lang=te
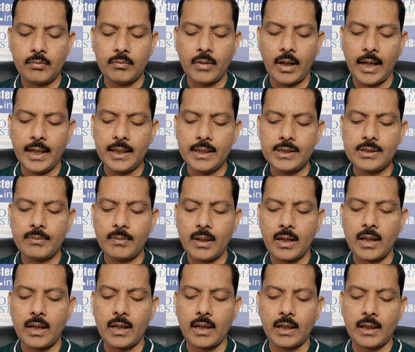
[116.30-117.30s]
హై నుంచి
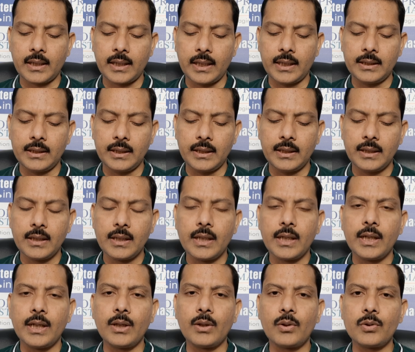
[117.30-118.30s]
బాగా కరెక్ట్ అయింది
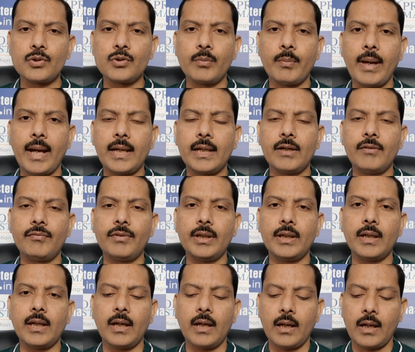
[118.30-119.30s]
ఈరోజు బ్యాంక్ నిఫ్టీ
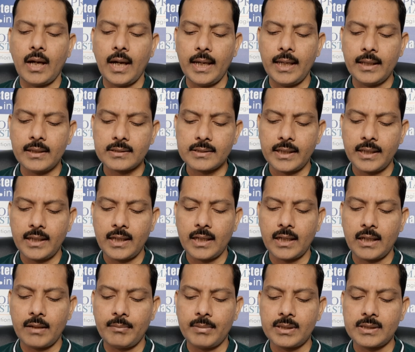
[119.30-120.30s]
హయ్యర్ సైడ్ కానీ
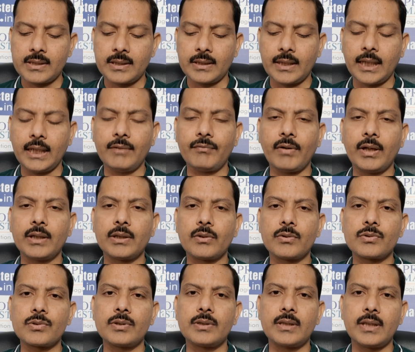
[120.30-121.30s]
గమనిస్తే థర్టీ ఫైవ్
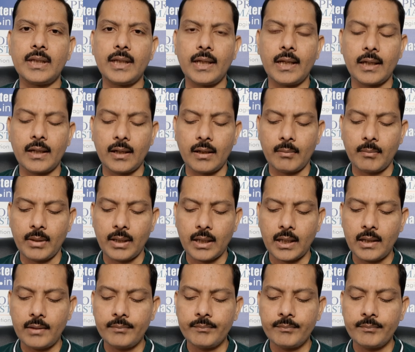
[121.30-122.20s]
థౌజండ్ త్రీ హండ్రెడ్ అనమాట